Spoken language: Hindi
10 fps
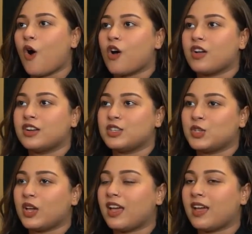और
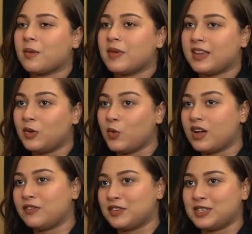जो है मैंने लोगों
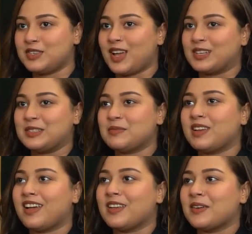का फ़र्स्ट रिएक्शन
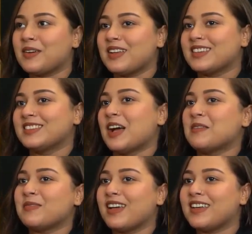बना लिया और
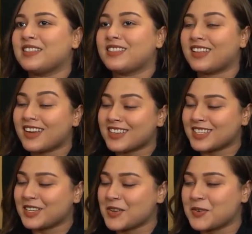अजलान भाई इतना
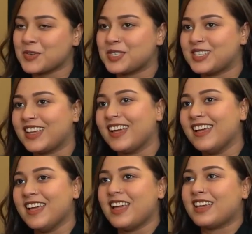ज़्यादा खुश थे
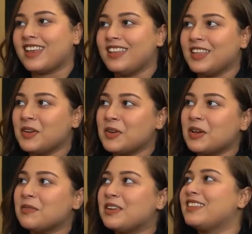एंड आई थिंक
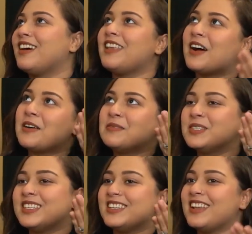उन्होंने बोला था
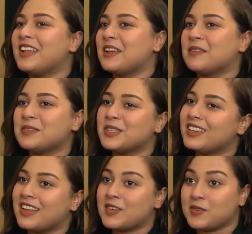अलहमदिल्ला
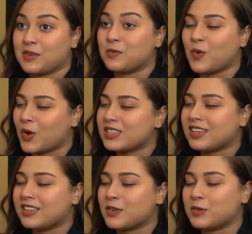अलहमदिल्ला क्योंकि वो बहुत
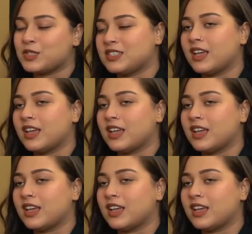ज़्यादा खुश